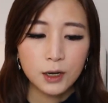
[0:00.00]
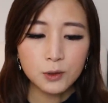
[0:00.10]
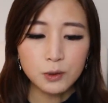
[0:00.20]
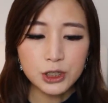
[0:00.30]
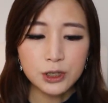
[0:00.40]

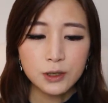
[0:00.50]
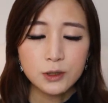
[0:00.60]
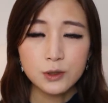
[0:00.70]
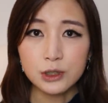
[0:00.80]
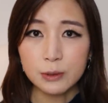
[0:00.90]
而同时，
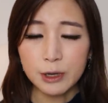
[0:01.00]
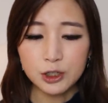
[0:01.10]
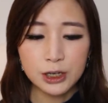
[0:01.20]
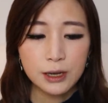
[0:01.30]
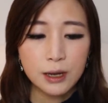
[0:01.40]
作者表
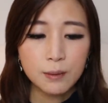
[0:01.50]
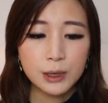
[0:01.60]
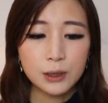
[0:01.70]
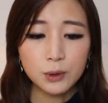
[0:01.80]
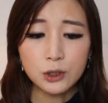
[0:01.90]
示，
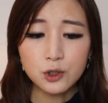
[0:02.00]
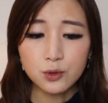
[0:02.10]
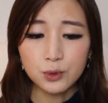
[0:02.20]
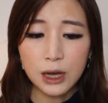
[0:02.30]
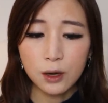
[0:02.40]
美国的
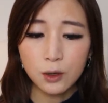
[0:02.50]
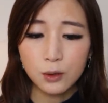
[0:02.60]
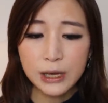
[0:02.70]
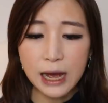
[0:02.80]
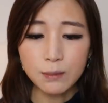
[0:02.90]
主要
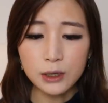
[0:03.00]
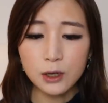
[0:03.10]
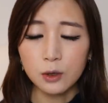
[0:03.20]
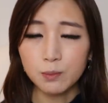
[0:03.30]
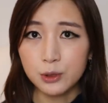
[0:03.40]
欧亚
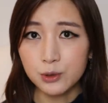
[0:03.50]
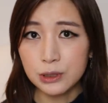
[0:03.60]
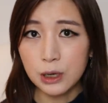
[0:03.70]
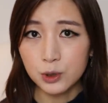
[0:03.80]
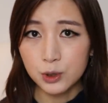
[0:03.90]
盟友必
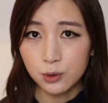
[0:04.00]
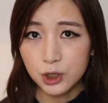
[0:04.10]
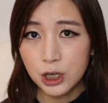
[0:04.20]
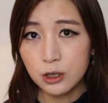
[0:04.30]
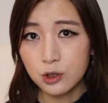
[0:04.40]
须要就
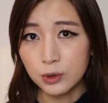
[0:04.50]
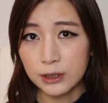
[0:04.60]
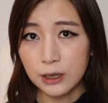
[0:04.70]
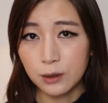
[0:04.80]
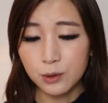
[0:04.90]
上述
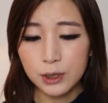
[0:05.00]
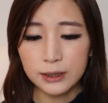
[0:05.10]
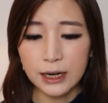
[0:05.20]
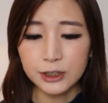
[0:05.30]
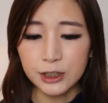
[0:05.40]
的条约
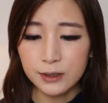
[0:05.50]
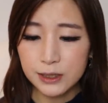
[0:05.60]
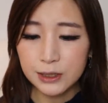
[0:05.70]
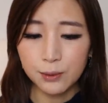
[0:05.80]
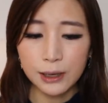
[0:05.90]
达成
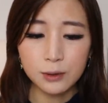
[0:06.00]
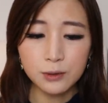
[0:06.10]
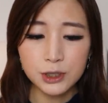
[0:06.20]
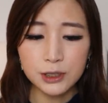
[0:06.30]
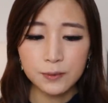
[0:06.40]
细化
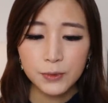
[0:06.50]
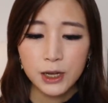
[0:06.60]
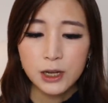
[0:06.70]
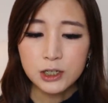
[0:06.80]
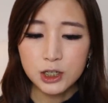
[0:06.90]
共识，
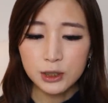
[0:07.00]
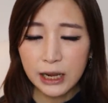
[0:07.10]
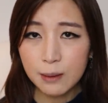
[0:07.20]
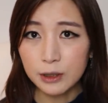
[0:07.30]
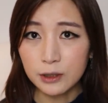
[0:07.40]
使得
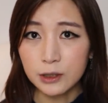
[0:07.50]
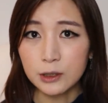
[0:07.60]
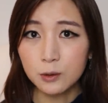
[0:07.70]
他们可